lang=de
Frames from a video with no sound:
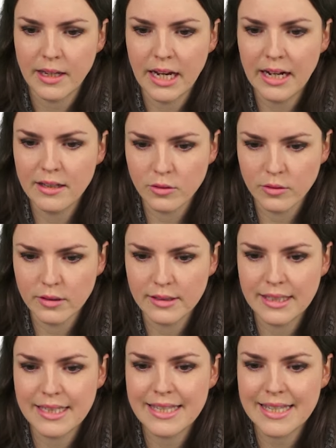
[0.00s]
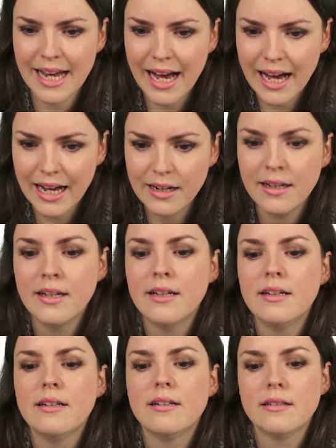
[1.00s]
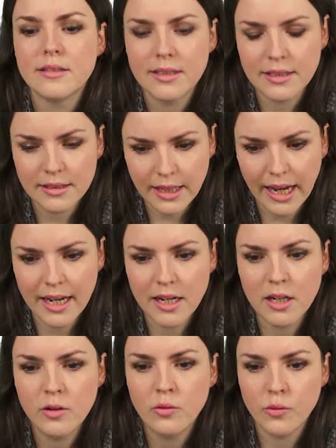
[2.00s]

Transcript: Also die Zahl trennen